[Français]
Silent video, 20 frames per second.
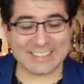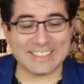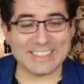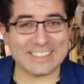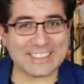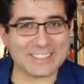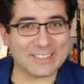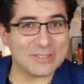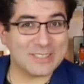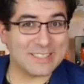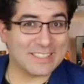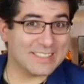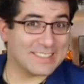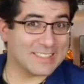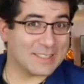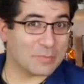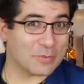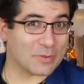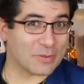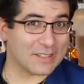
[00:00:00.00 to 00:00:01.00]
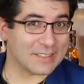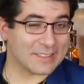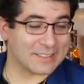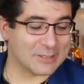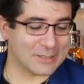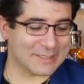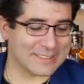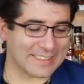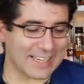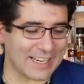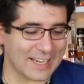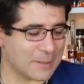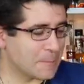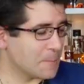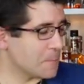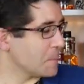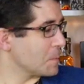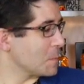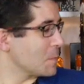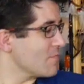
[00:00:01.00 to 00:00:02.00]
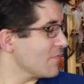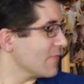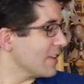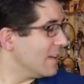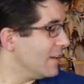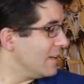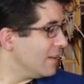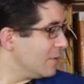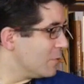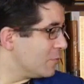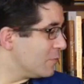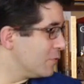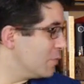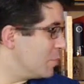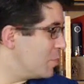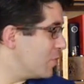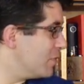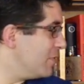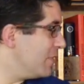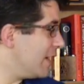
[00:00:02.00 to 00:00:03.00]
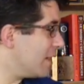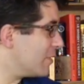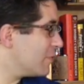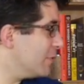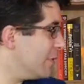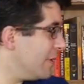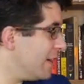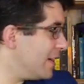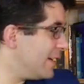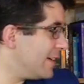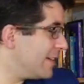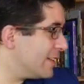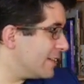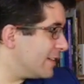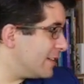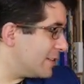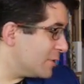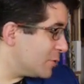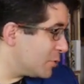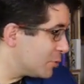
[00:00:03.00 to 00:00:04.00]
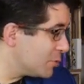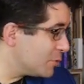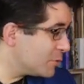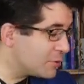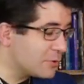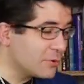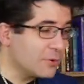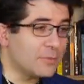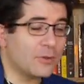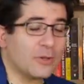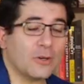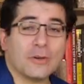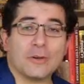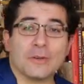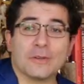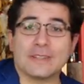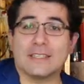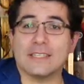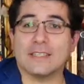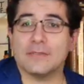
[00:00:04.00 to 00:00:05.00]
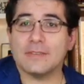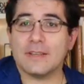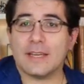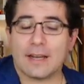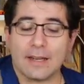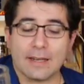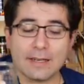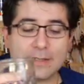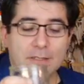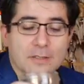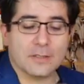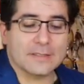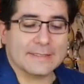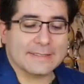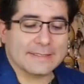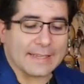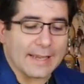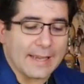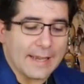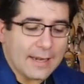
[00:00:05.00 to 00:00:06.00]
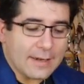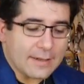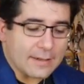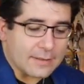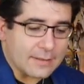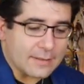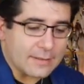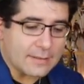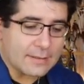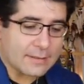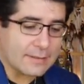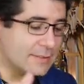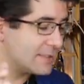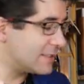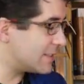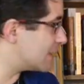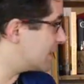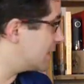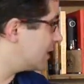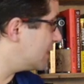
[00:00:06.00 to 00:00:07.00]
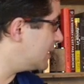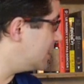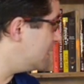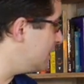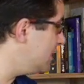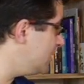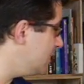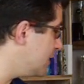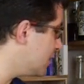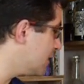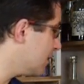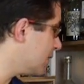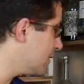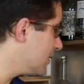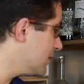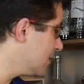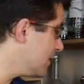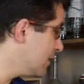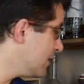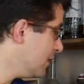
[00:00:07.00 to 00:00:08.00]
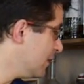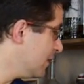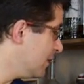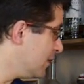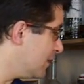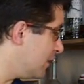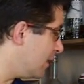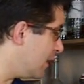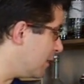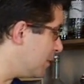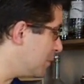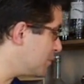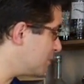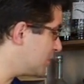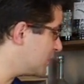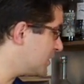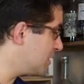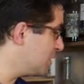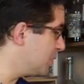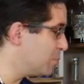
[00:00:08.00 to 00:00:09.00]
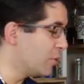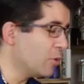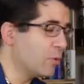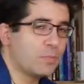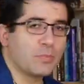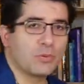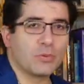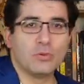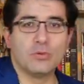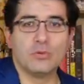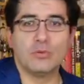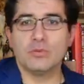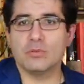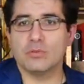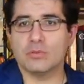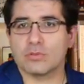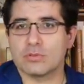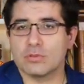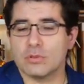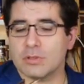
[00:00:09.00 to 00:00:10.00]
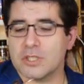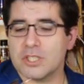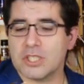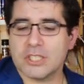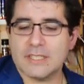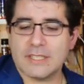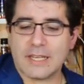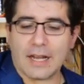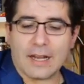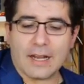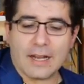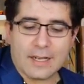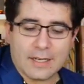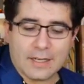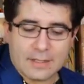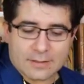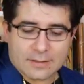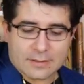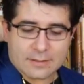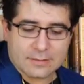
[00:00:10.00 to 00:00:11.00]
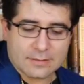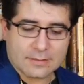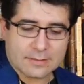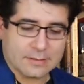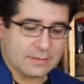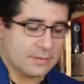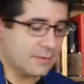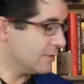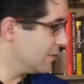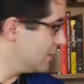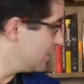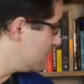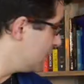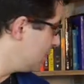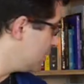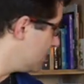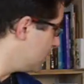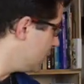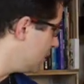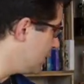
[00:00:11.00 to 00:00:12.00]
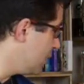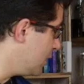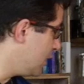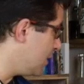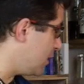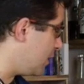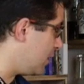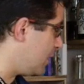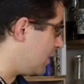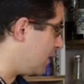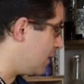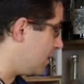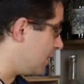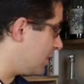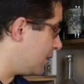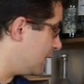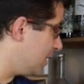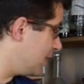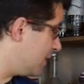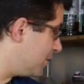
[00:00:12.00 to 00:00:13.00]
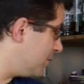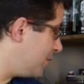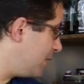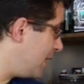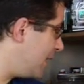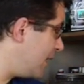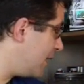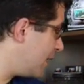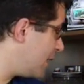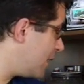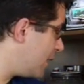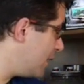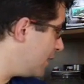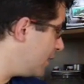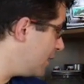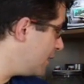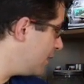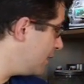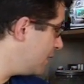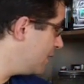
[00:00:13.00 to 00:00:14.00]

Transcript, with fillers: je l'ai déjà utilisé pour un cocktail. Vous pouvez avoir euh, justement des verres à cocktail, tiki, un petit peu plus original, euh, des verres